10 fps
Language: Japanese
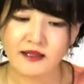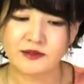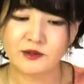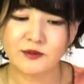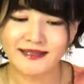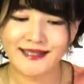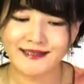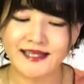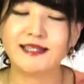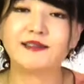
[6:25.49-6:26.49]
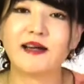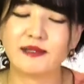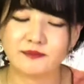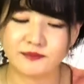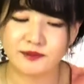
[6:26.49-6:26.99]
朝廷政治
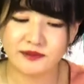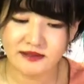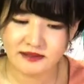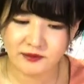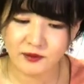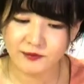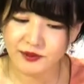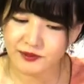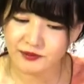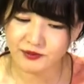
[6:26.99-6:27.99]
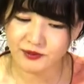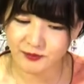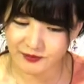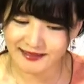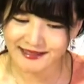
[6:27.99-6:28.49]
は武力を
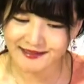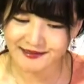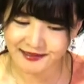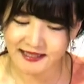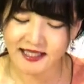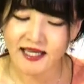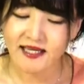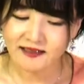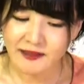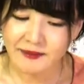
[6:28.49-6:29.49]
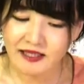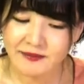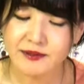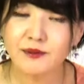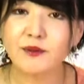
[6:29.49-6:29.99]
用いずにたびた
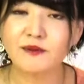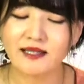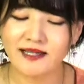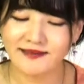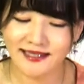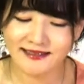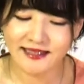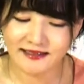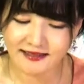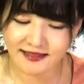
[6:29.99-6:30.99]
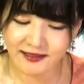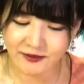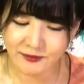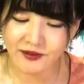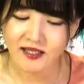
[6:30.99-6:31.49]
びの混乱はあったんですけれ
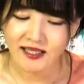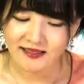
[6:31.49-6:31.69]
ども、